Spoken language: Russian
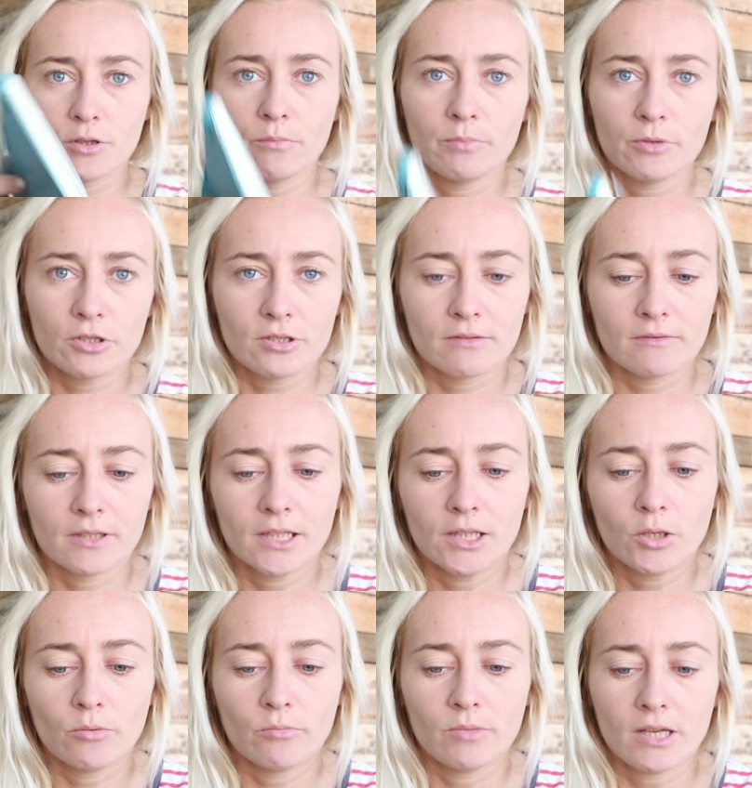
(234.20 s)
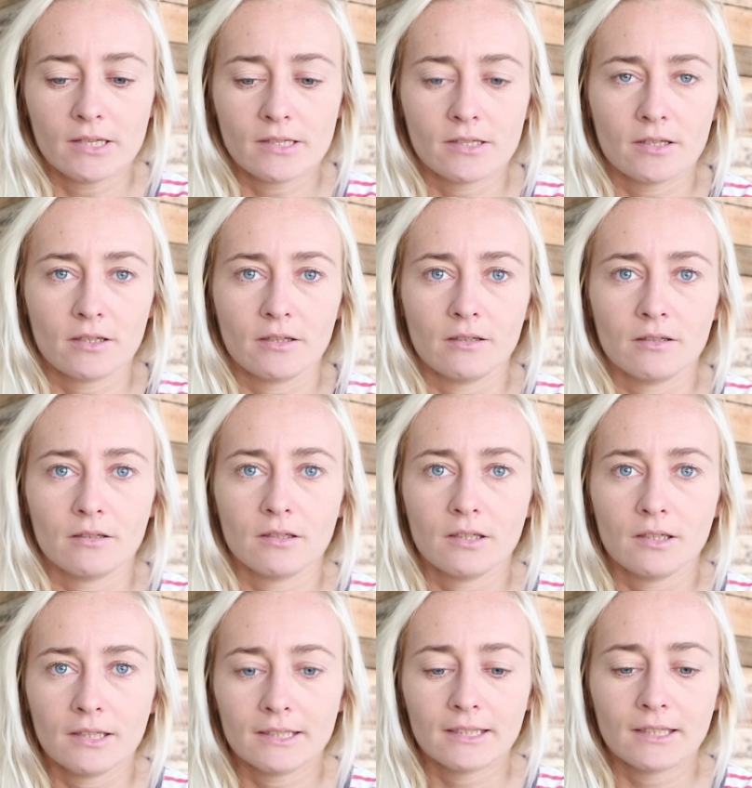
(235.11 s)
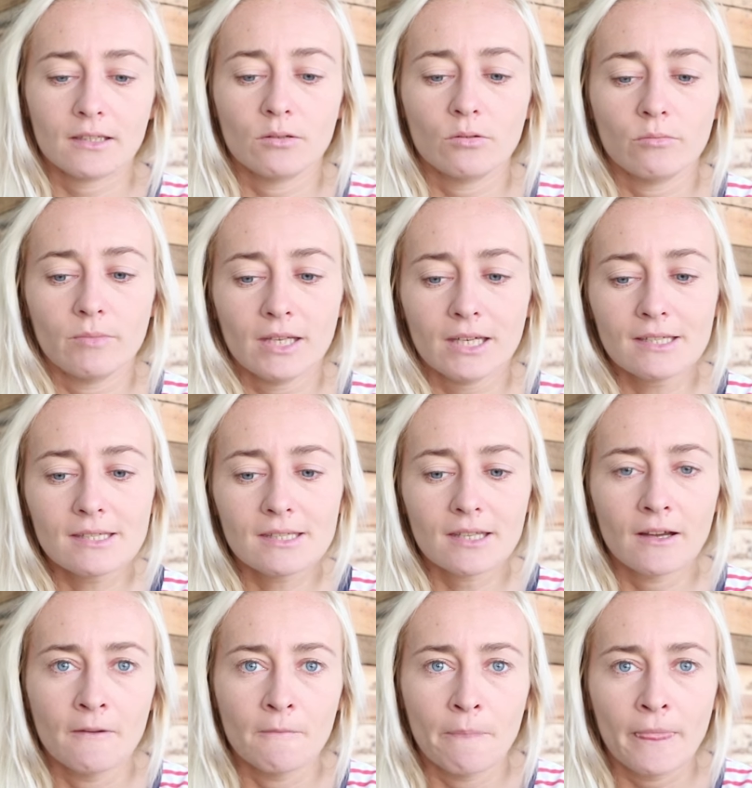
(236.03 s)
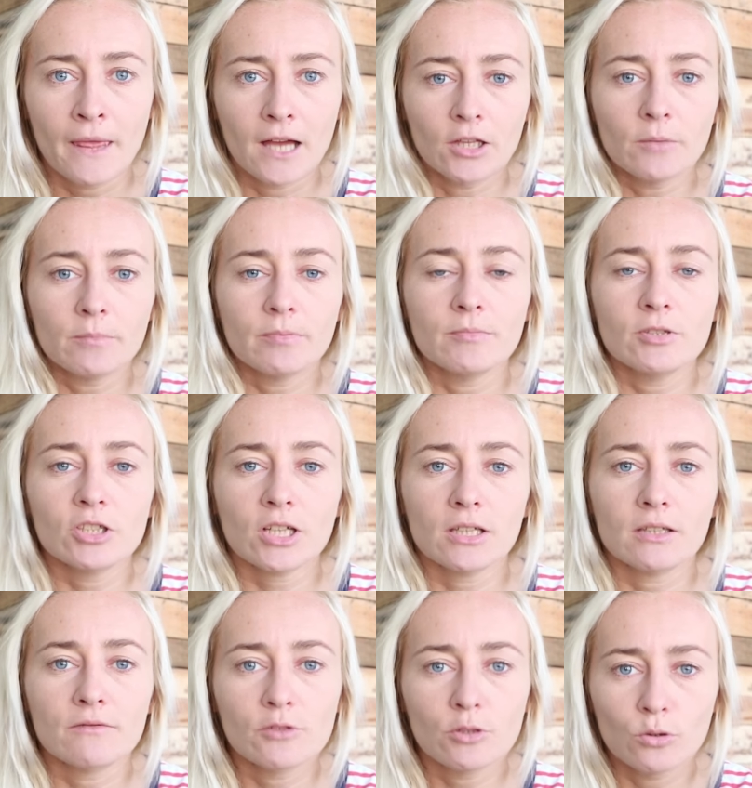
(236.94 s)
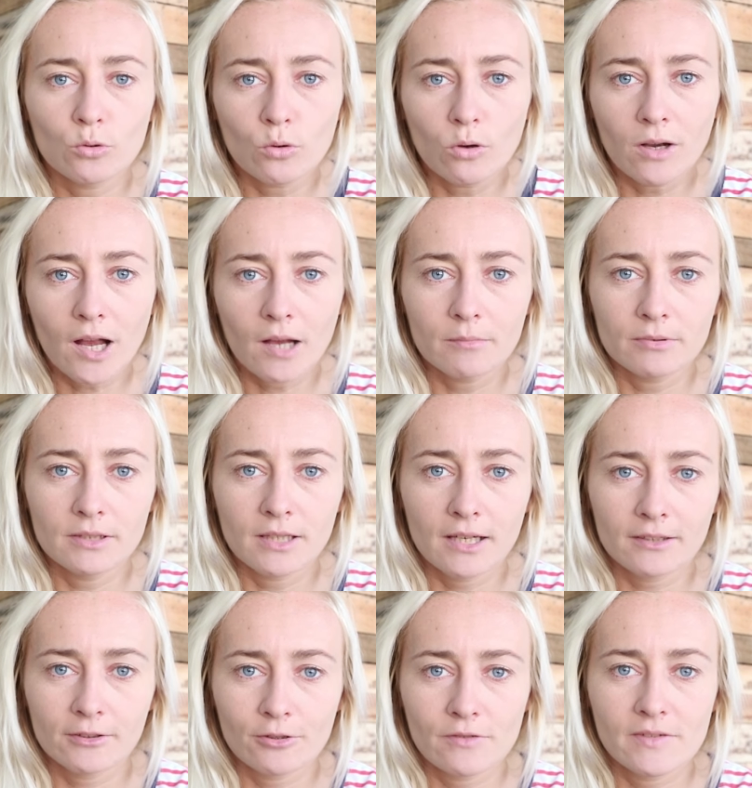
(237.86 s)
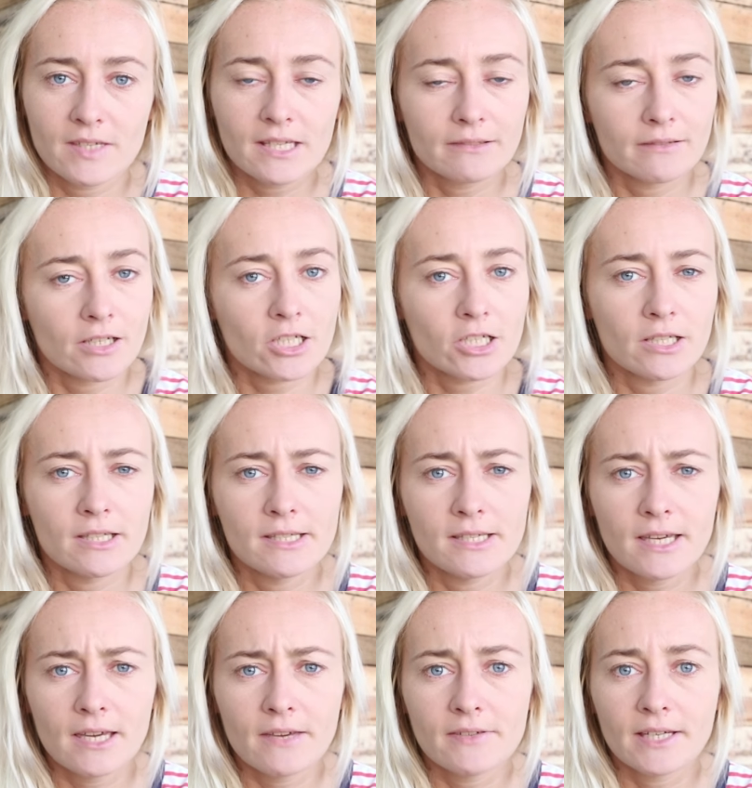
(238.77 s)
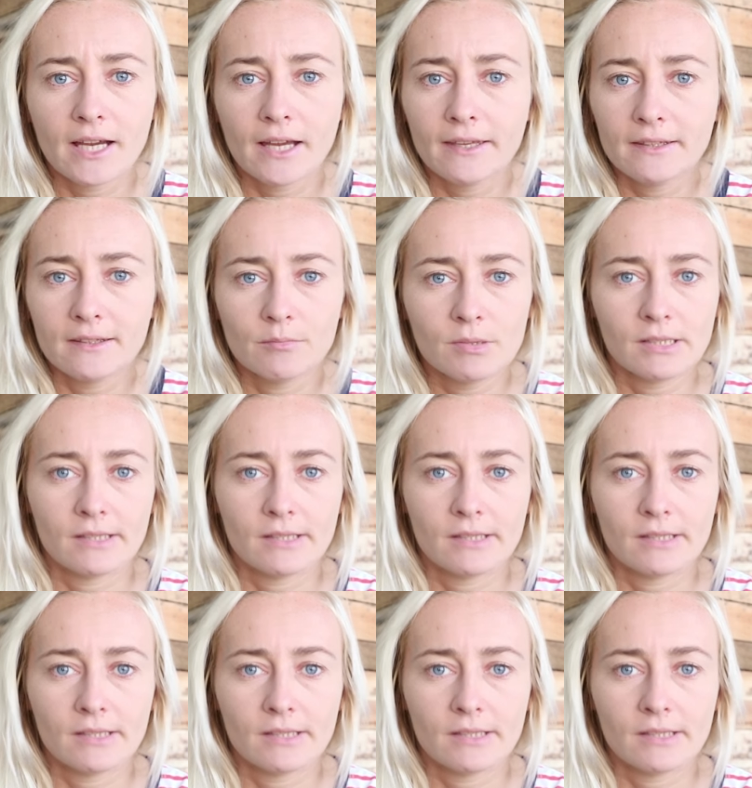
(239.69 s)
все пишете в одном месте. И это одно место, оно помещает все то, как бы, да, то есть все ваши идеи, все какие-то